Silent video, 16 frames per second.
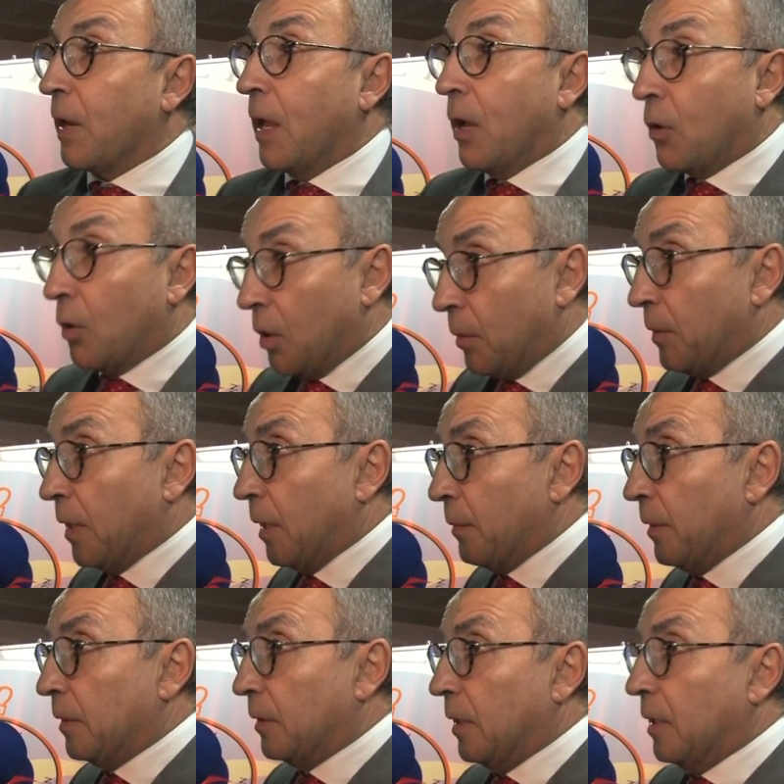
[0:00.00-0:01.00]

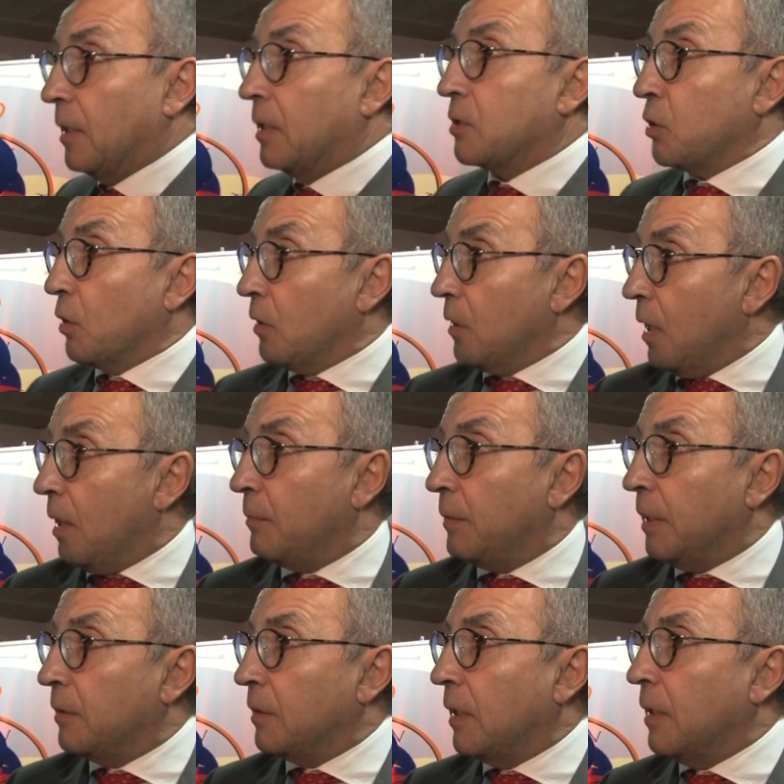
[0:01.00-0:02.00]
económicamente,
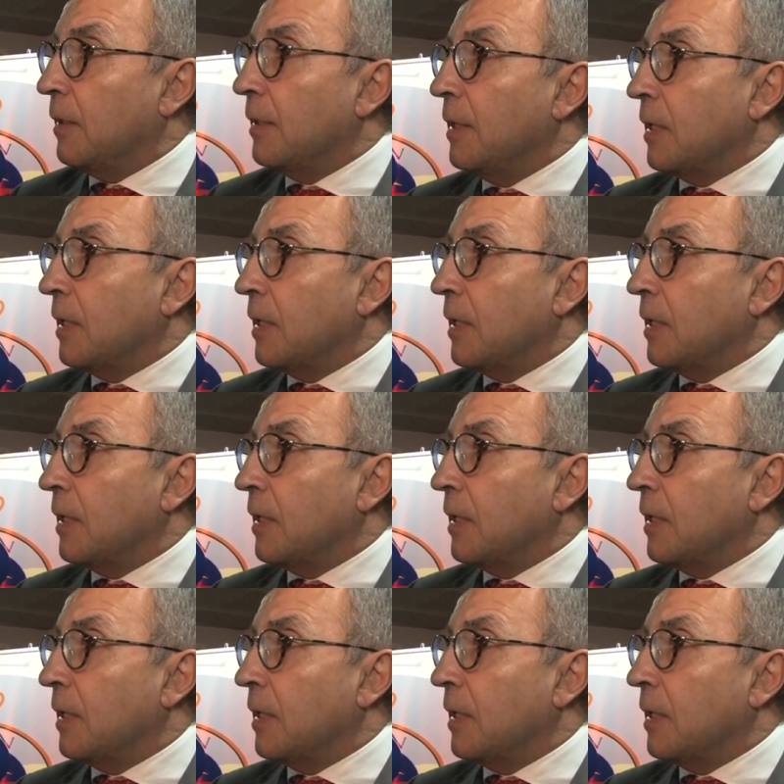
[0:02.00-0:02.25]
socialmente